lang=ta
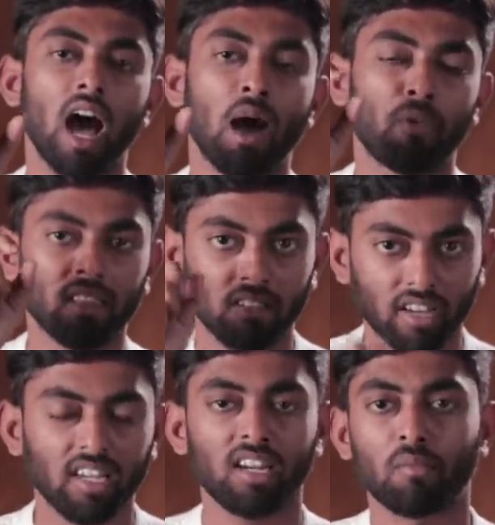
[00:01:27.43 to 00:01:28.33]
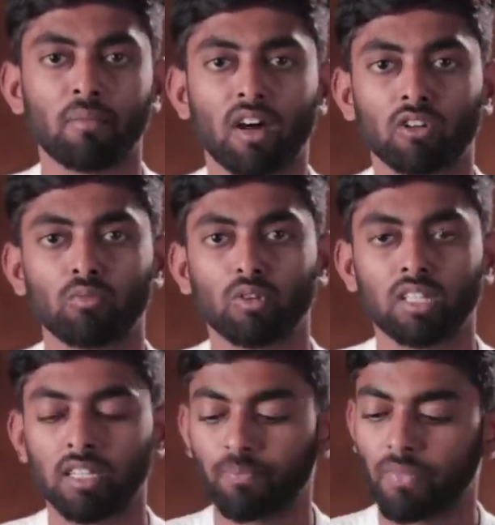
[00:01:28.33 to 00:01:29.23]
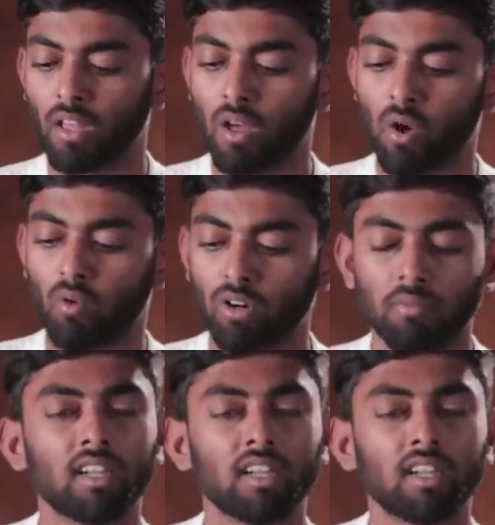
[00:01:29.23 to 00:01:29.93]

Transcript: அப்போ அந்த வகையில் நம்ம பார்க்கும்போது ஒரு